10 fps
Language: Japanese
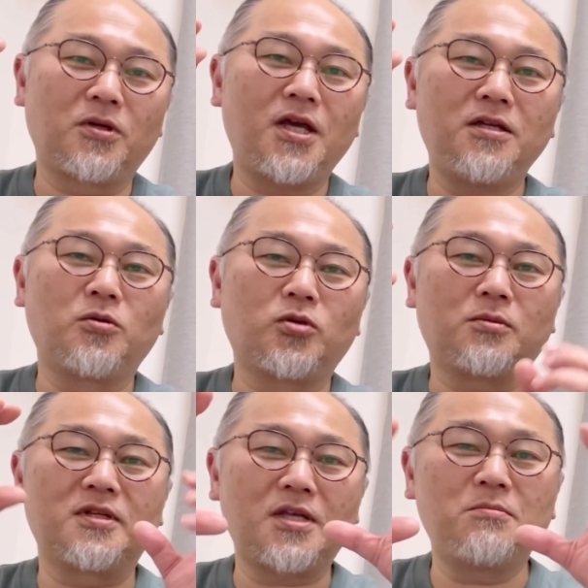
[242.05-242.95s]
ケリーの言
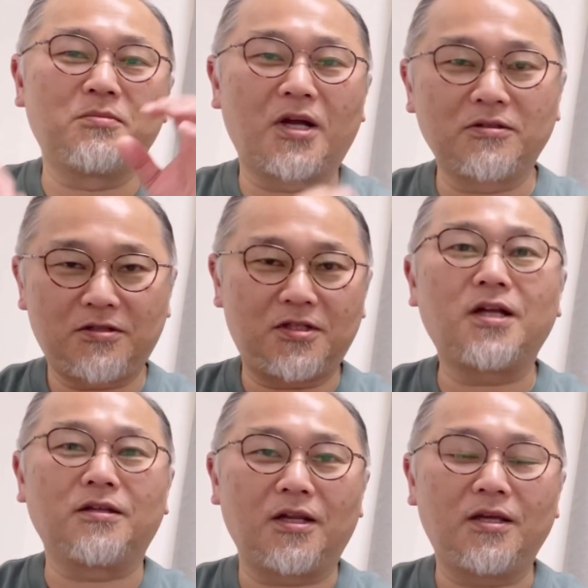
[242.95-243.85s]
葉全部丸写しな
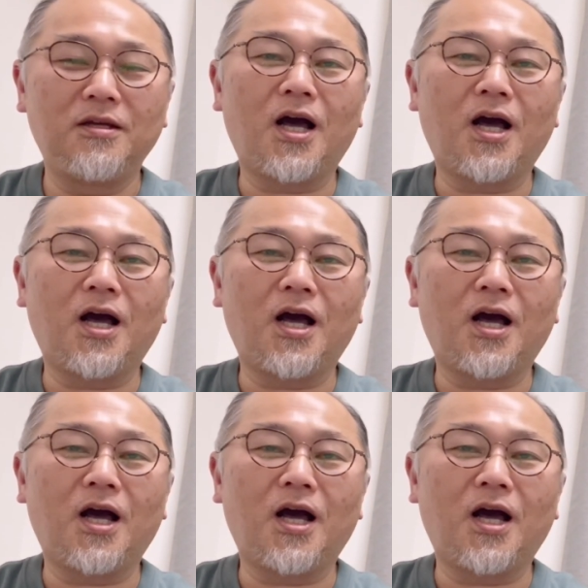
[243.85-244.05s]
んでね、